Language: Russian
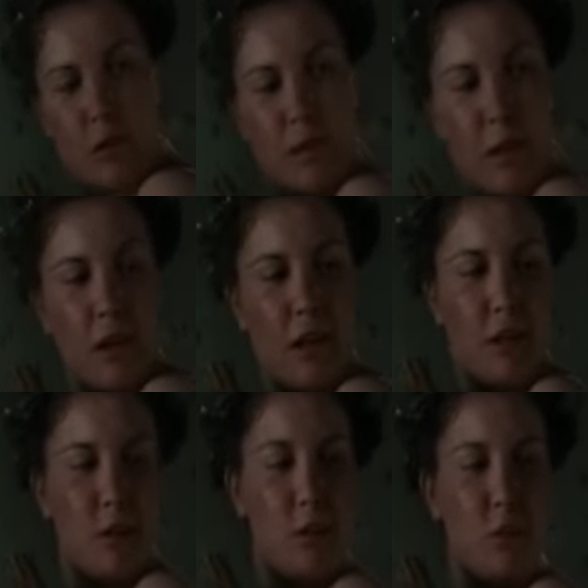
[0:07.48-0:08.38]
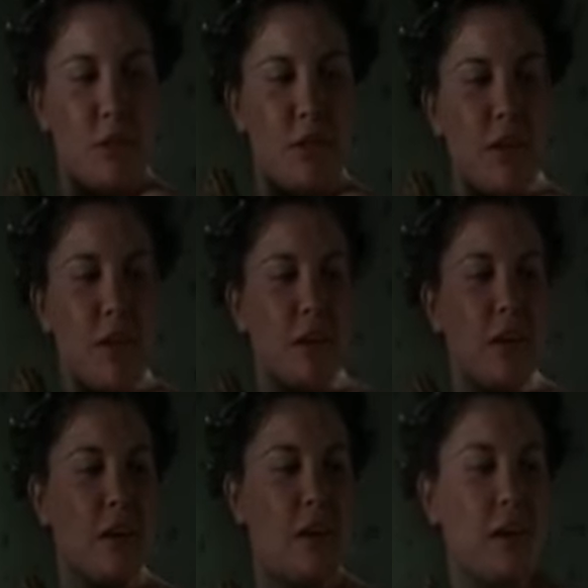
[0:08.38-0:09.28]
Но с Николаем-то пусть
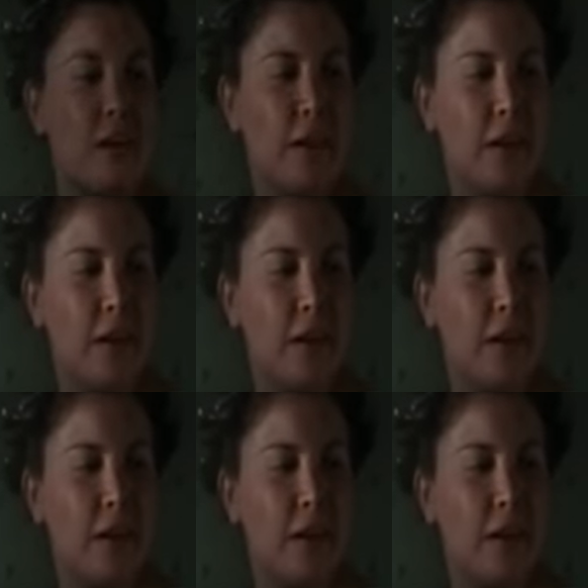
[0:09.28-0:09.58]
стоит.